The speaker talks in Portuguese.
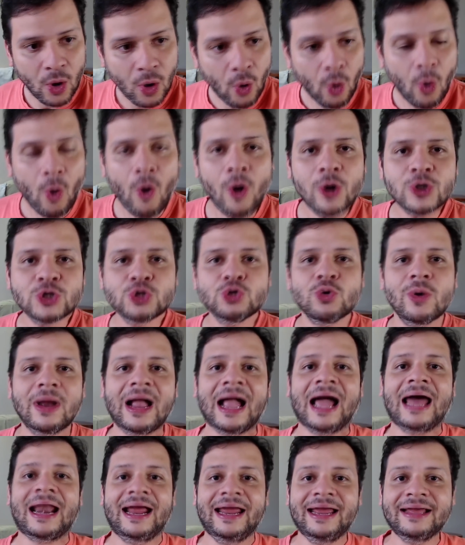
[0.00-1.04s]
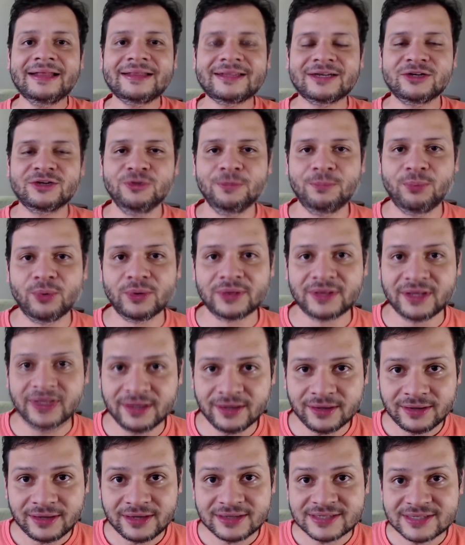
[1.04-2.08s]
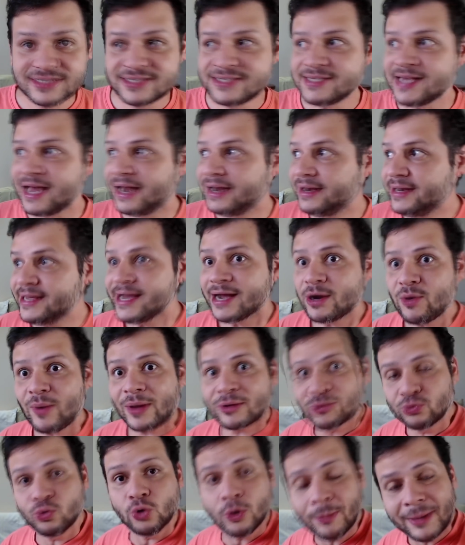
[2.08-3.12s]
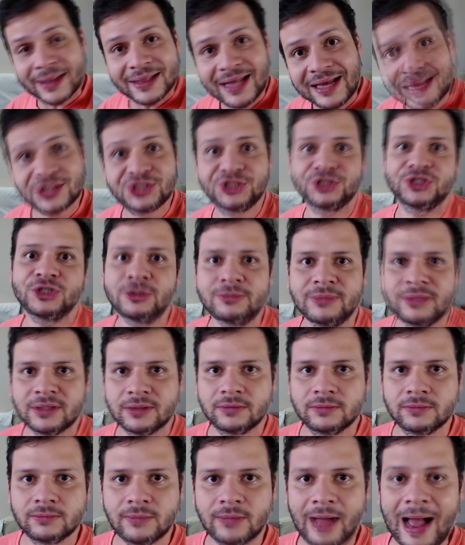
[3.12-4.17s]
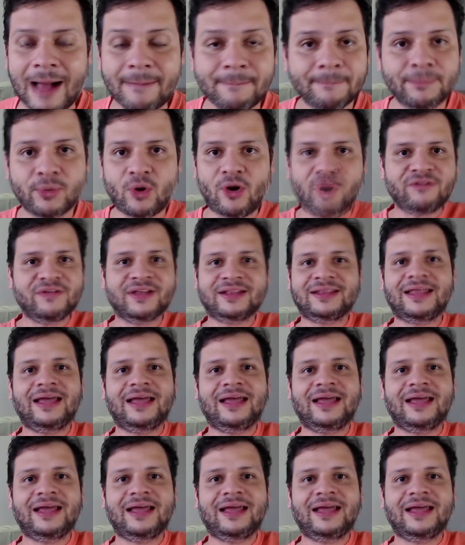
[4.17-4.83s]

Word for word: Hoje o cara entra no poder e se alia com a turma da Dilma. A prova tá